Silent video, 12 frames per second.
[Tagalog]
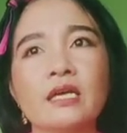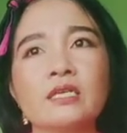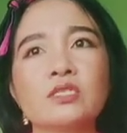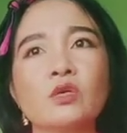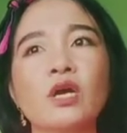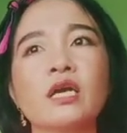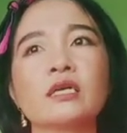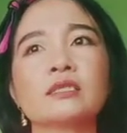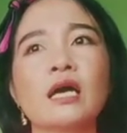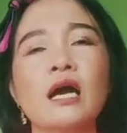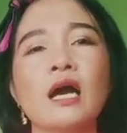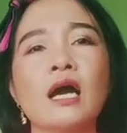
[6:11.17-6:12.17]
so,
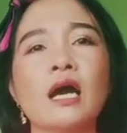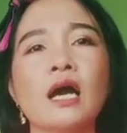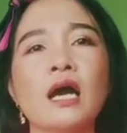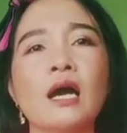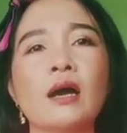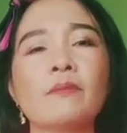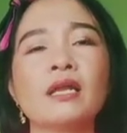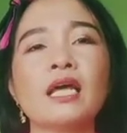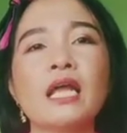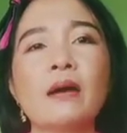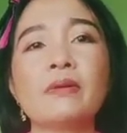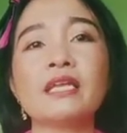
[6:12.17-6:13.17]
uh,
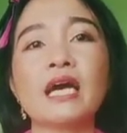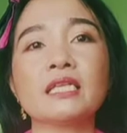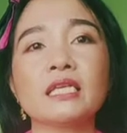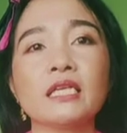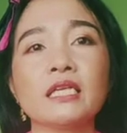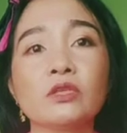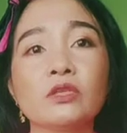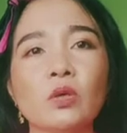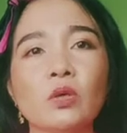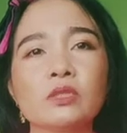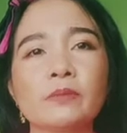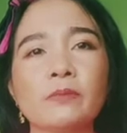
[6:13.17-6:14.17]
malalaman natin ito
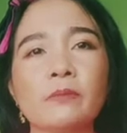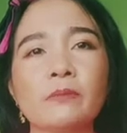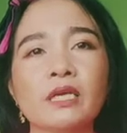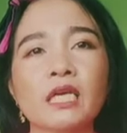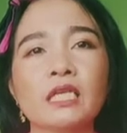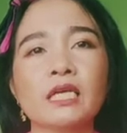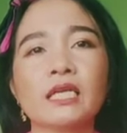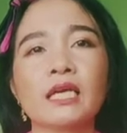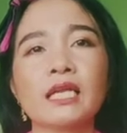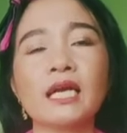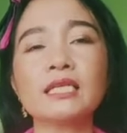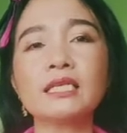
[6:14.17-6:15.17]
sa pamagitan
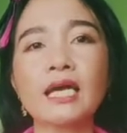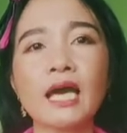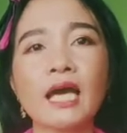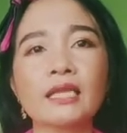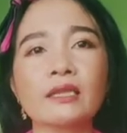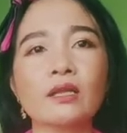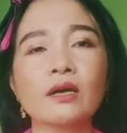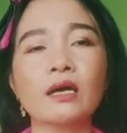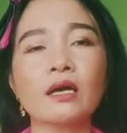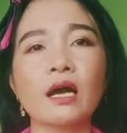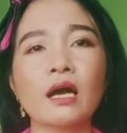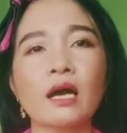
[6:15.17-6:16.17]
ng lagnat,
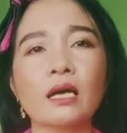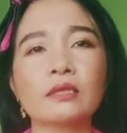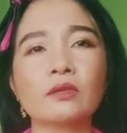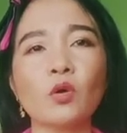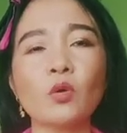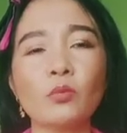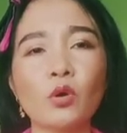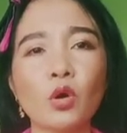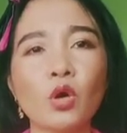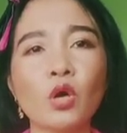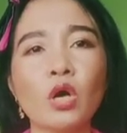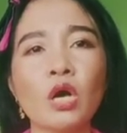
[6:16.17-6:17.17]
uh,
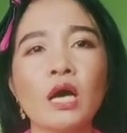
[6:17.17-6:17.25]
ubo,